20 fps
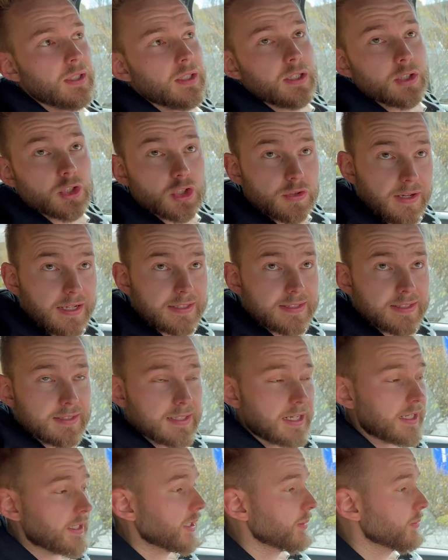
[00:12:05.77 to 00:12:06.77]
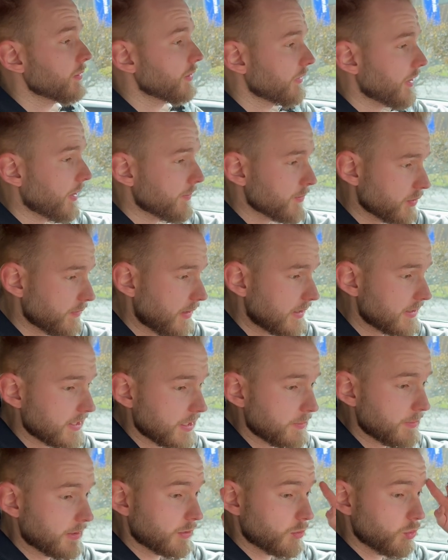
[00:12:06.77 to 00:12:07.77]
einen schwarzen Dachhimmel, wir haben ein schwarzes
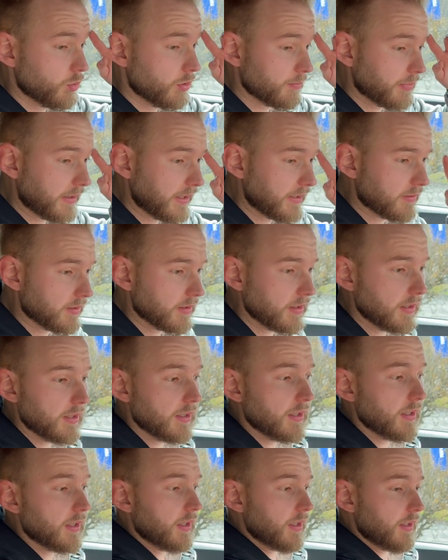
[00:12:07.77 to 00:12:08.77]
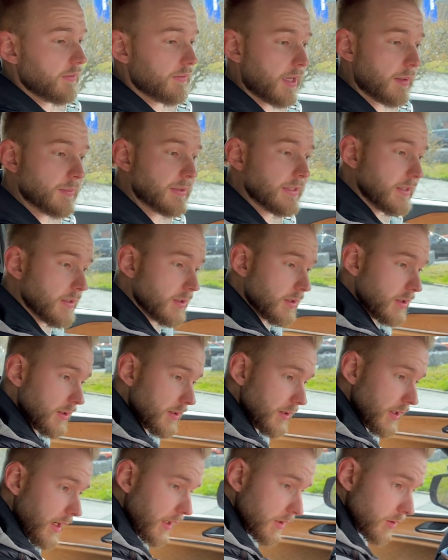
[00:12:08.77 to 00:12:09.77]
Armaturenbrett, wir haben hier
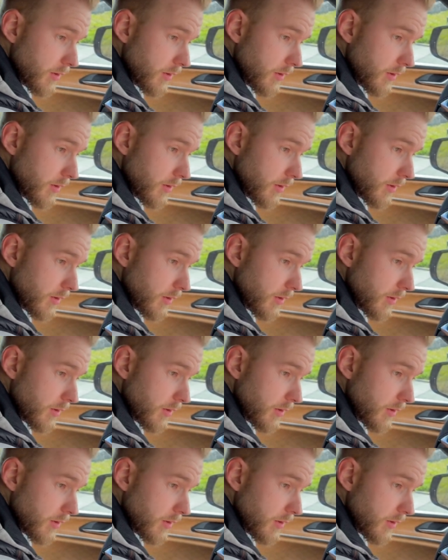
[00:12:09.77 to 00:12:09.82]
halt